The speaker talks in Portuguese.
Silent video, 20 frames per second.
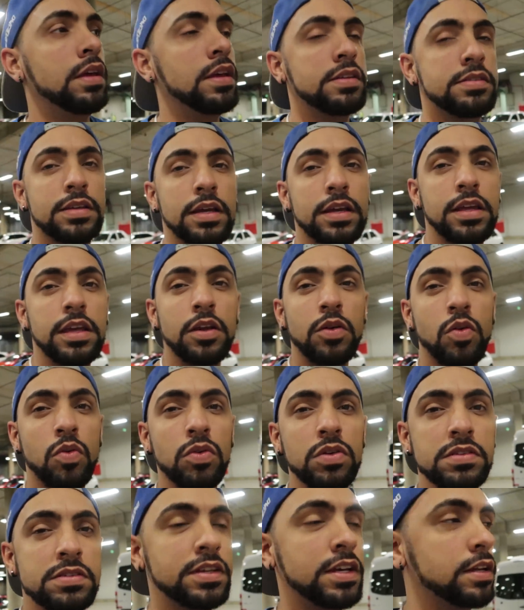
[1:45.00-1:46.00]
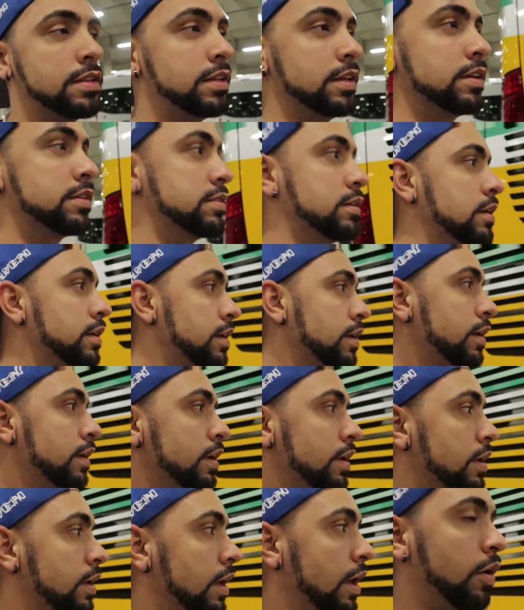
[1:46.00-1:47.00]
Esse aqui com certeza
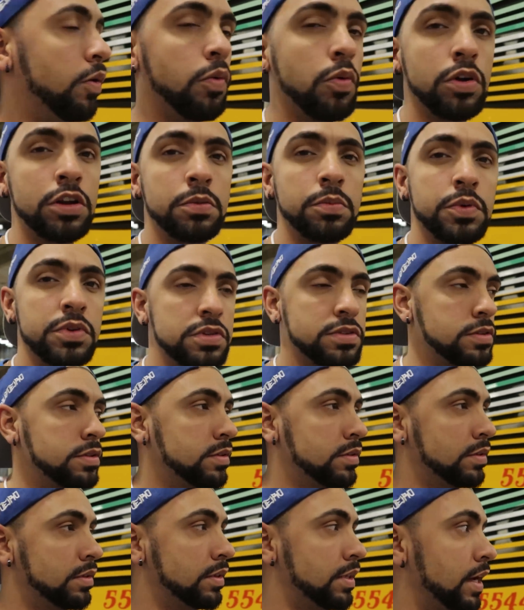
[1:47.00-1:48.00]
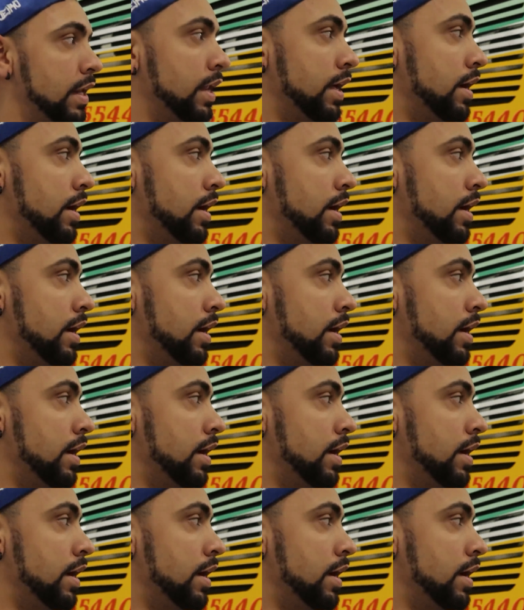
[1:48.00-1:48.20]
é o ônibus da